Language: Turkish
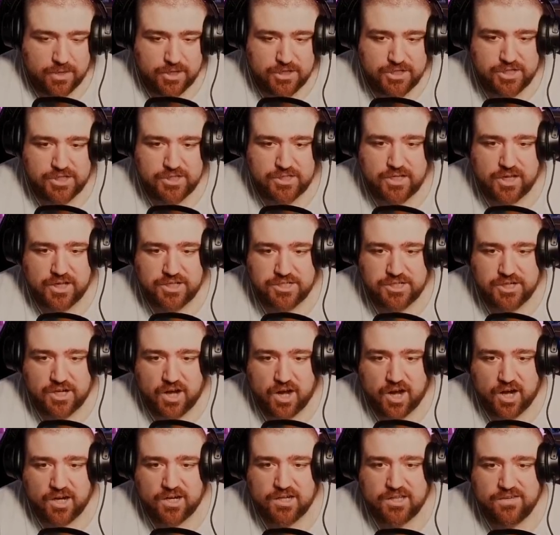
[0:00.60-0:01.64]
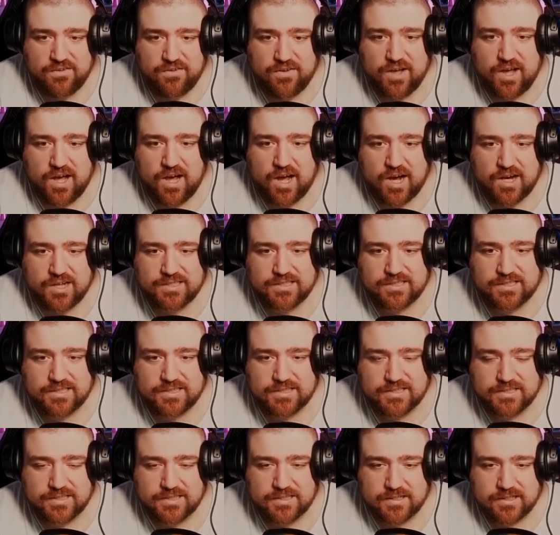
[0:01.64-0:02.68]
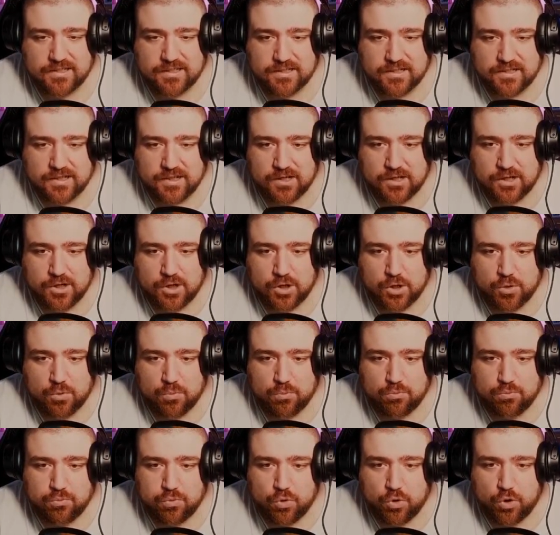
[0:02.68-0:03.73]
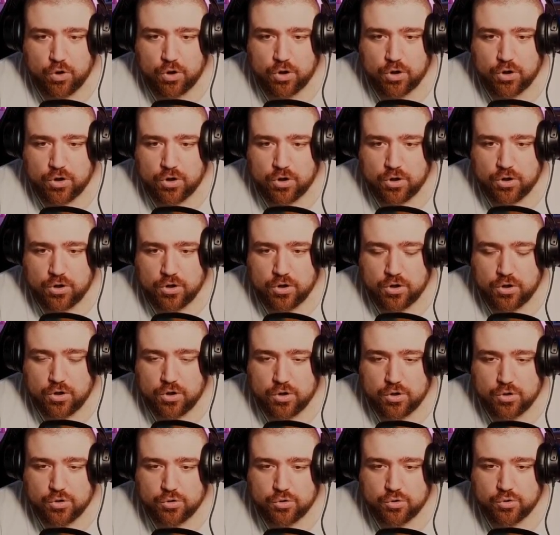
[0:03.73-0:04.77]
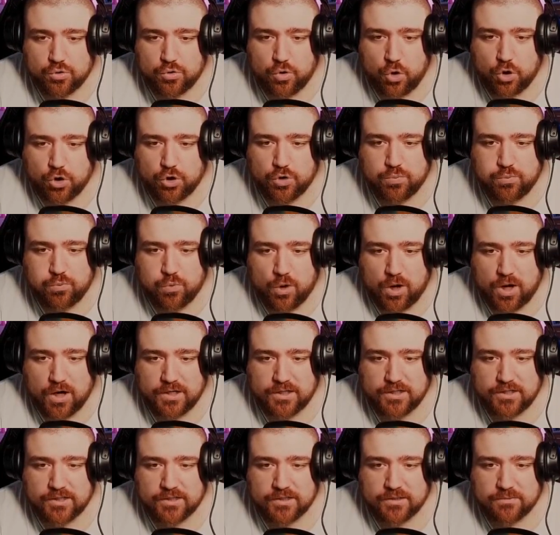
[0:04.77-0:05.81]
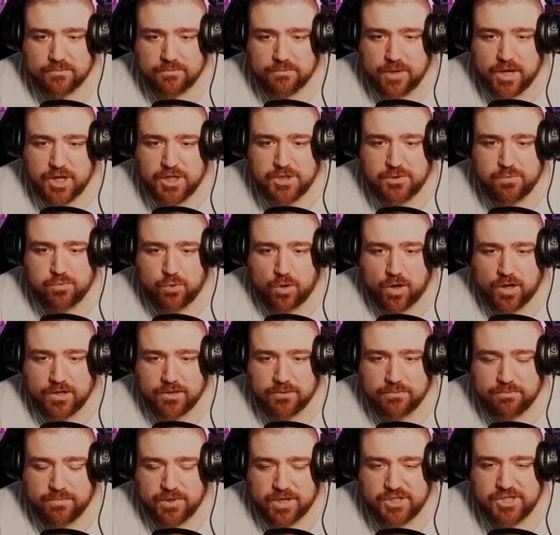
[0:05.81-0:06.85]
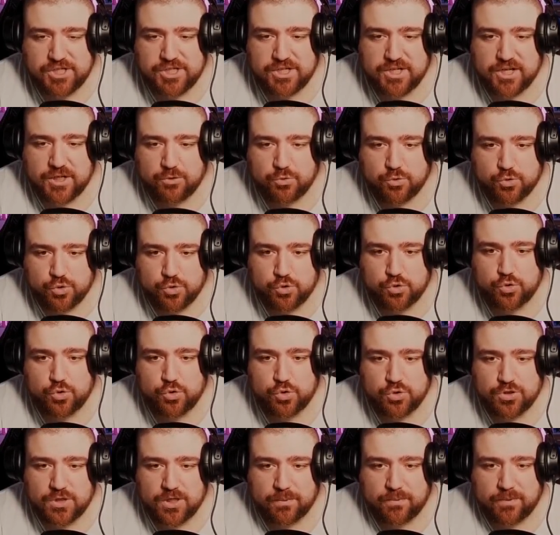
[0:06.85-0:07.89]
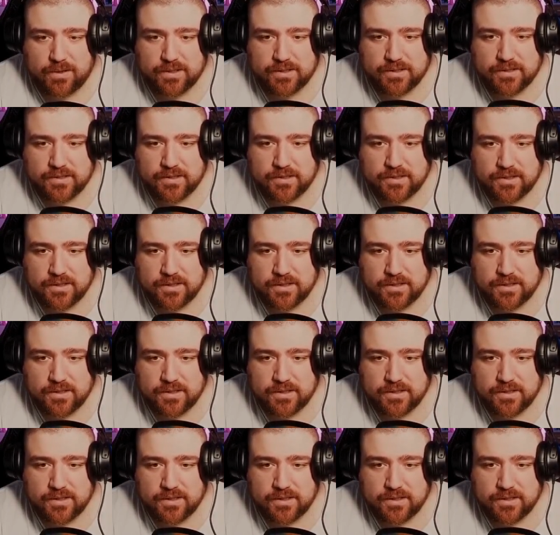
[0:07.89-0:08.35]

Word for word: Beşiktaş haklı veya haksız bu 4 puanın 5 puanın peşine düştüğü zaman